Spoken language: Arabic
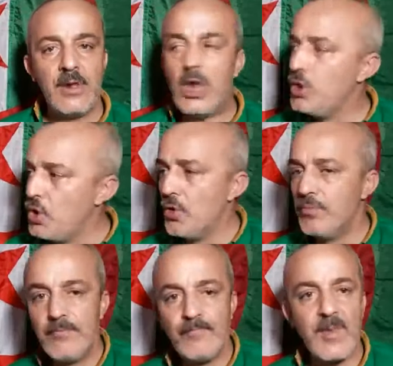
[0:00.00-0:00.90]

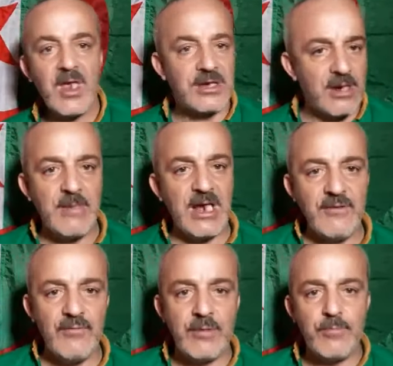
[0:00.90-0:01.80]
اليوم خسر مع
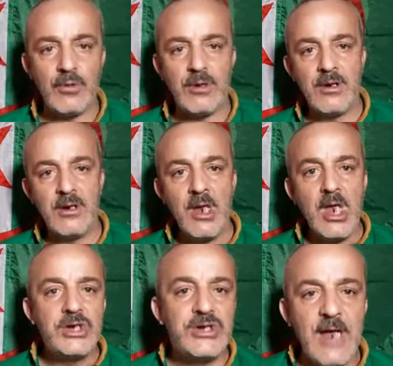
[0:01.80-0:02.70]
ليفربول
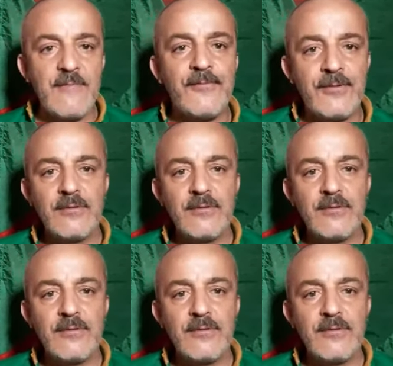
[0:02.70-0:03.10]
شاف